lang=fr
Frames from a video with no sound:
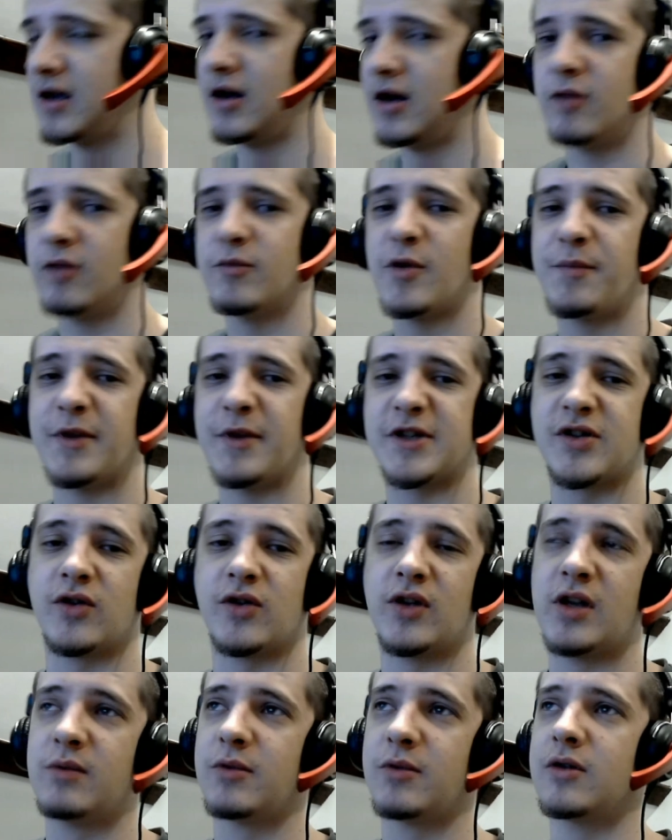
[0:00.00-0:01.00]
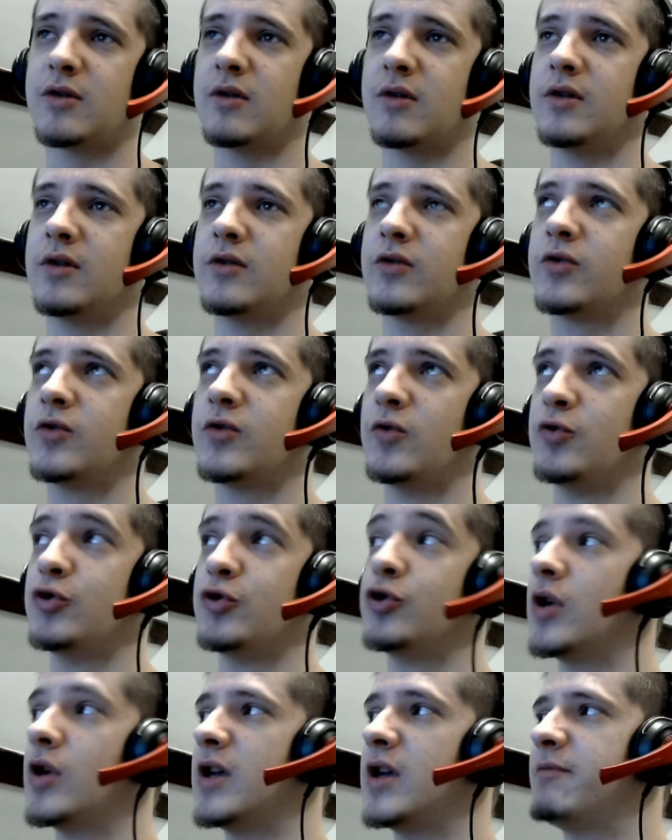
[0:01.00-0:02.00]
Alors moi personnellement, euh, le l'Oculus
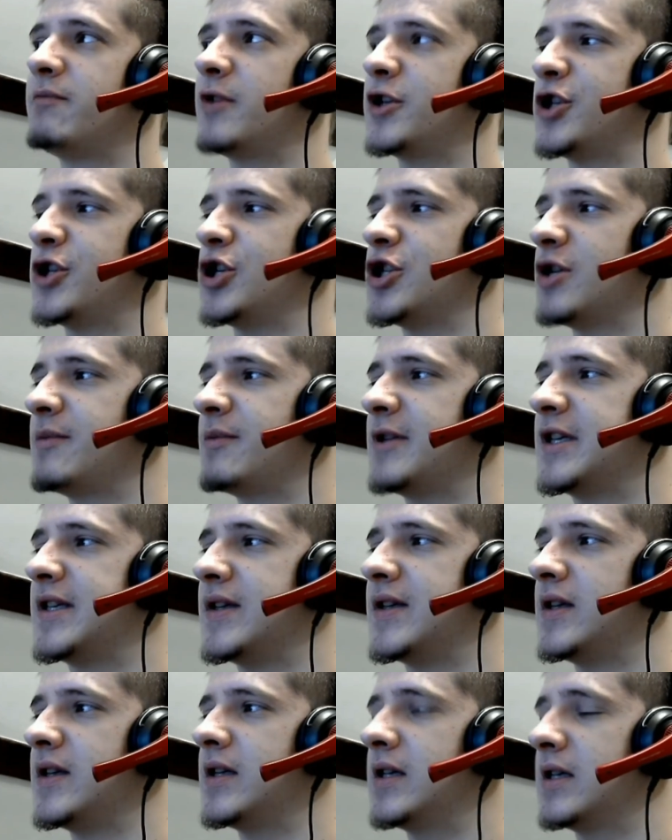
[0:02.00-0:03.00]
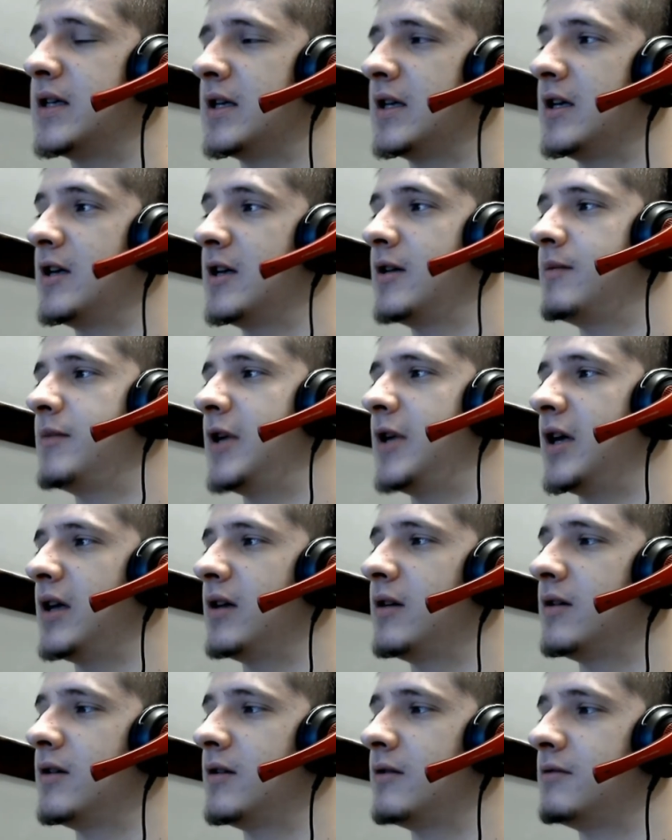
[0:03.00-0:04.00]
je l'ai pas, j'ai jamais essayé. Mais
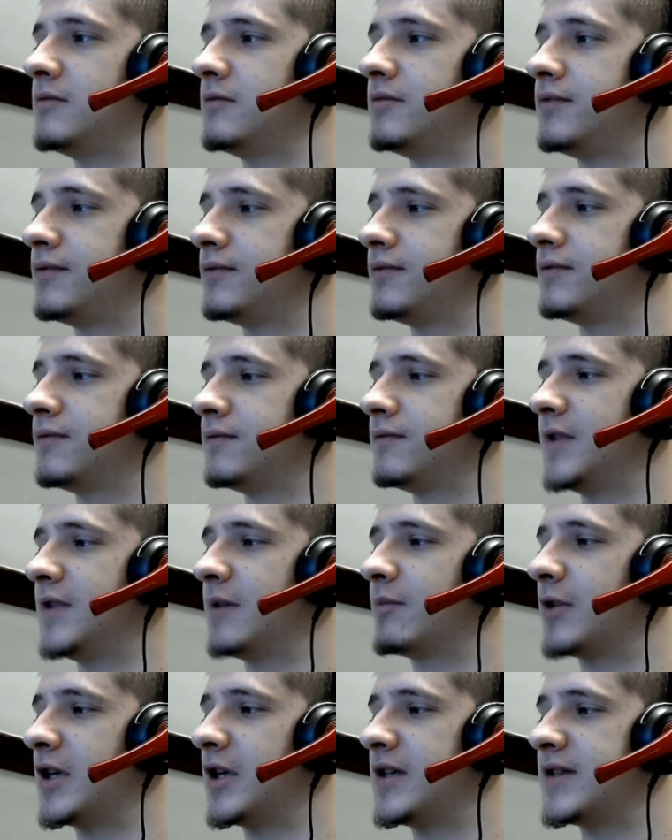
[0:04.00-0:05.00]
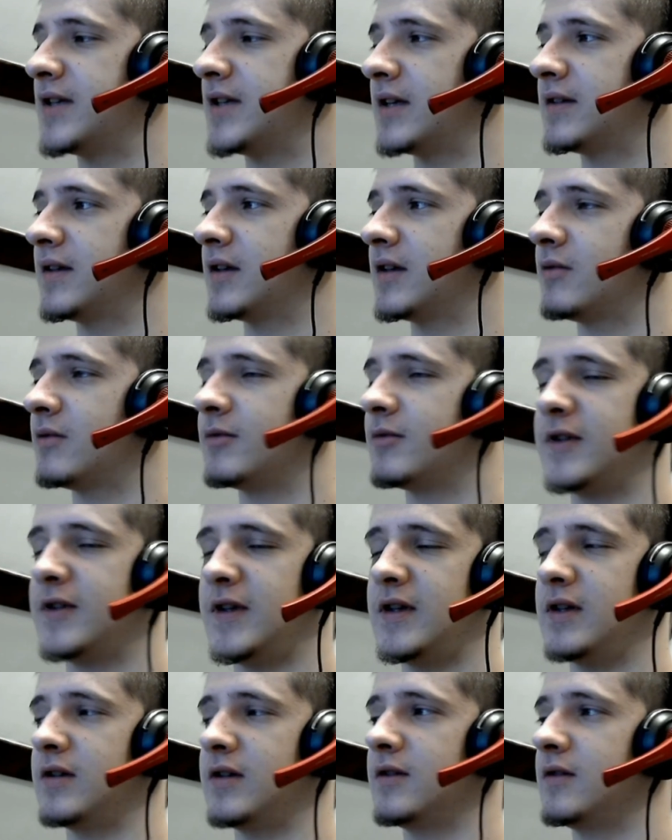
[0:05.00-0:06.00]
euh, d'après les certains
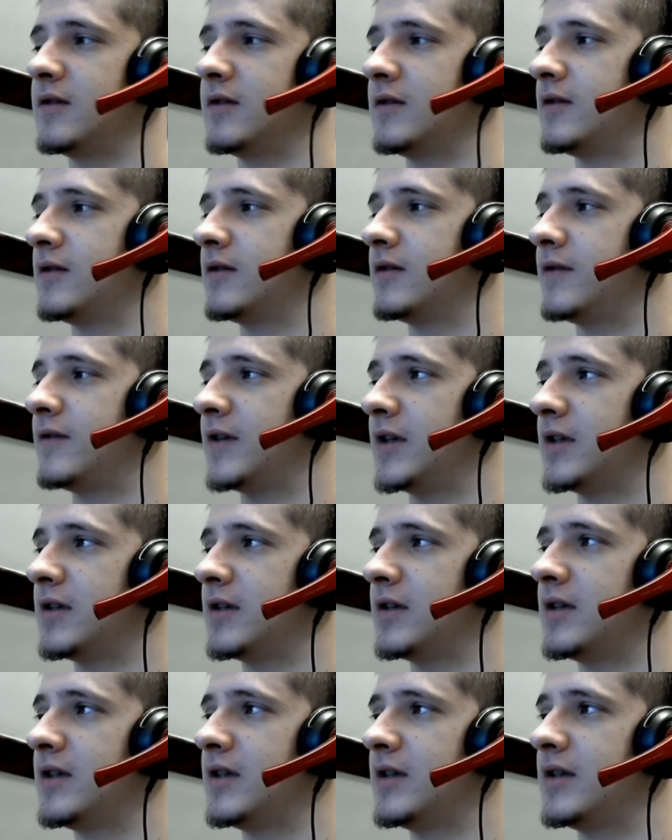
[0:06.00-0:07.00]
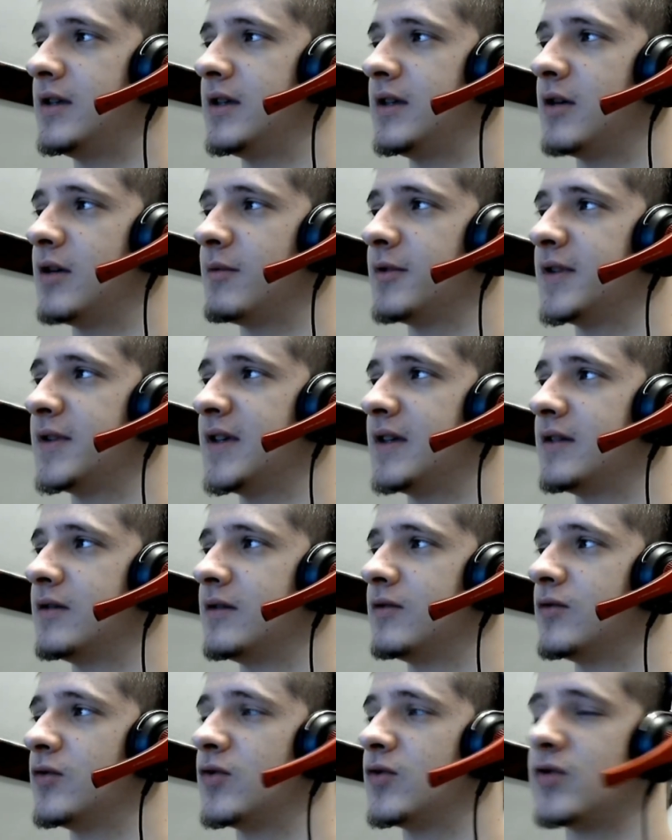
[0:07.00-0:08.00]
commentaires, enfin les, commentaires de,
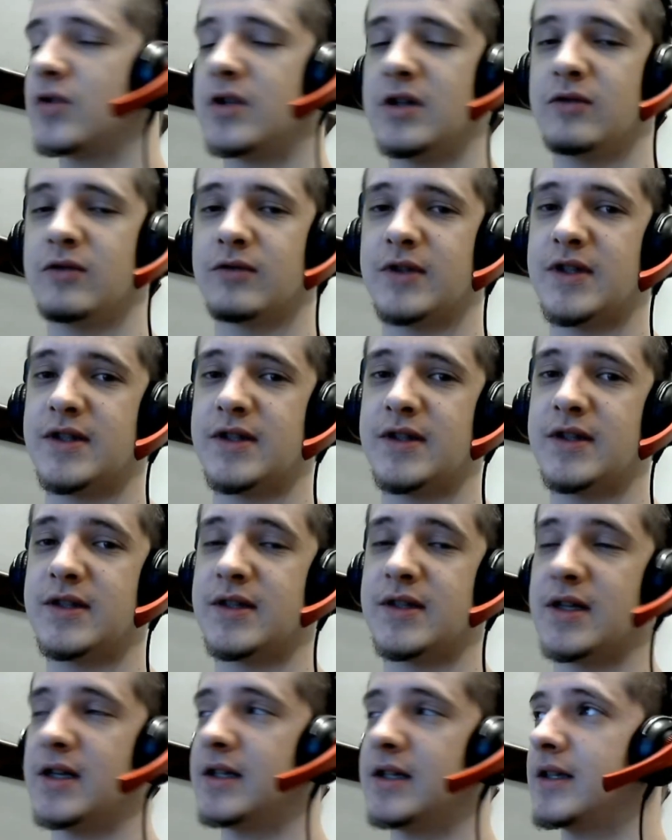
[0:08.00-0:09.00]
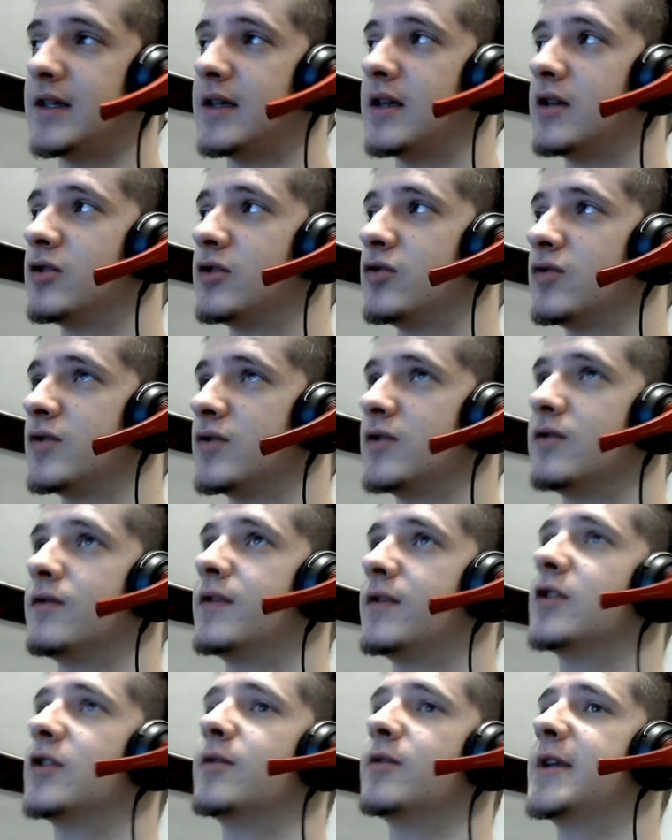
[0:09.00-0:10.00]
de ceux qui l'ont testé, ça a l'air d'être quelque chose de
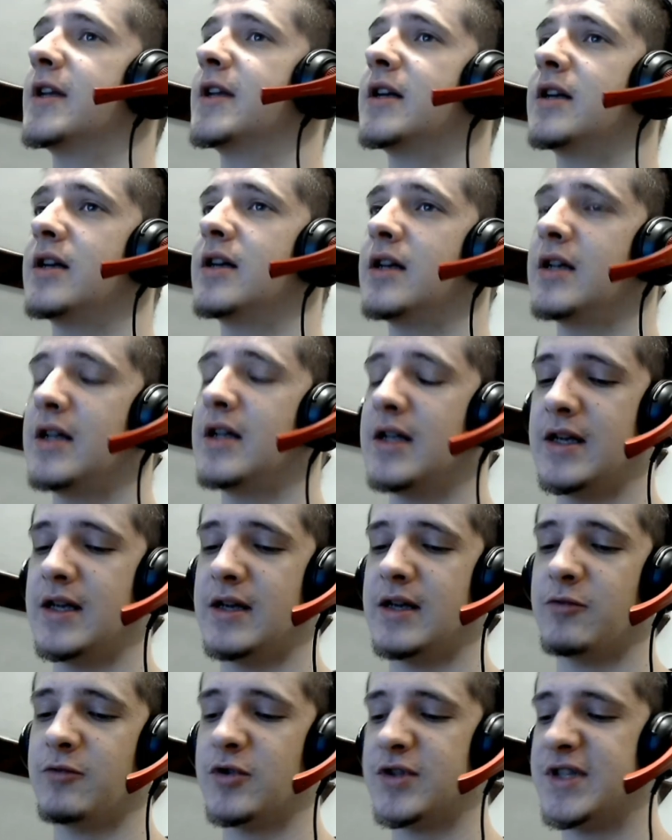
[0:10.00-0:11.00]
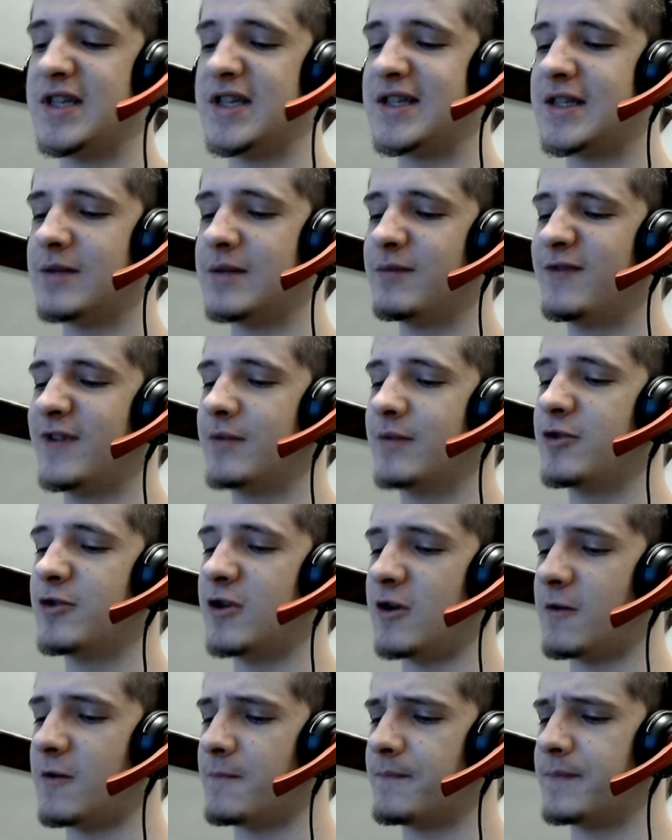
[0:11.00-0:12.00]
phénoménal. Moi aussi, ce qui me fait
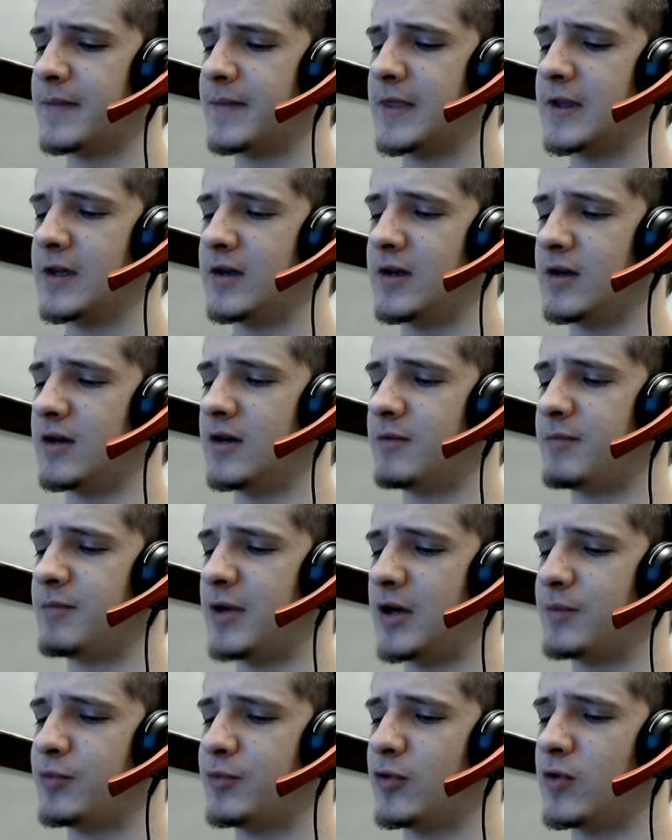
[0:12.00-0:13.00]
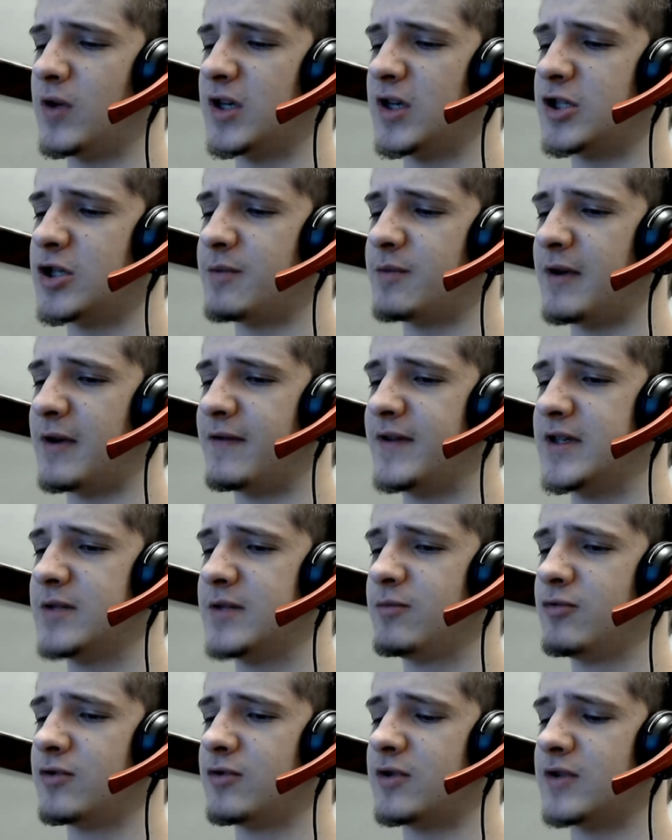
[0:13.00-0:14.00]
peur par rapport au rachat par
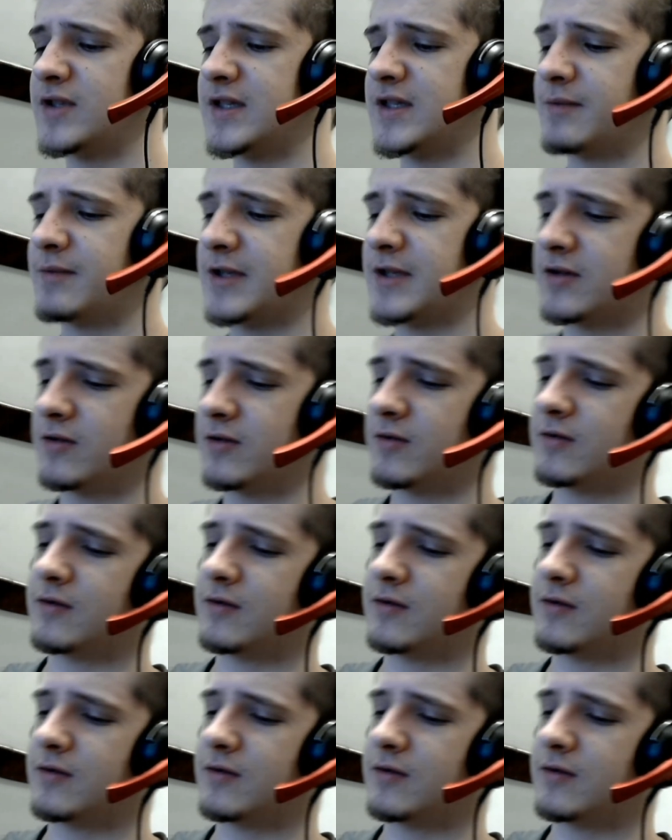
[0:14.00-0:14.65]
Facebook, c'est parce que